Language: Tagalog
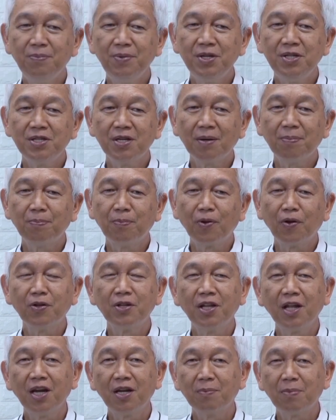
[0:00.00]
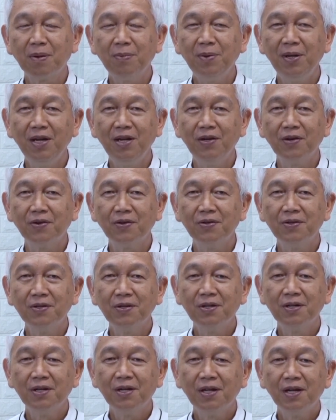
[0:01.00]
Bishop Broderick Pabilio
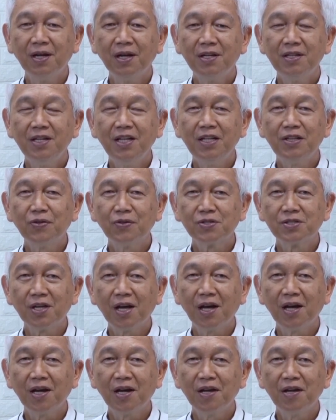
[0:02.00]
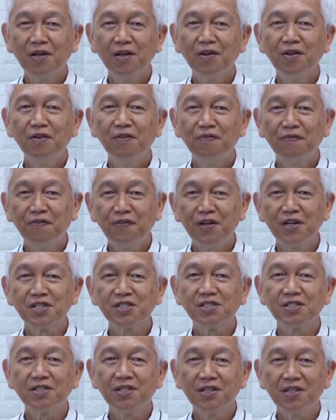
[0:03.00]
dito sa
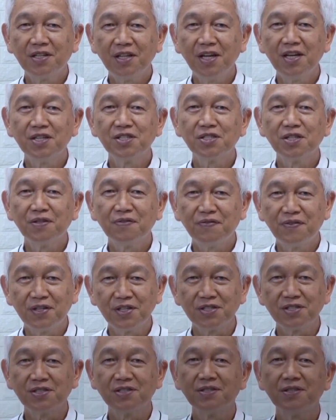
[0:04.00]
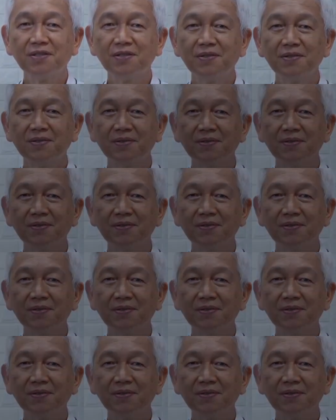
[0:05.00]
First Things First.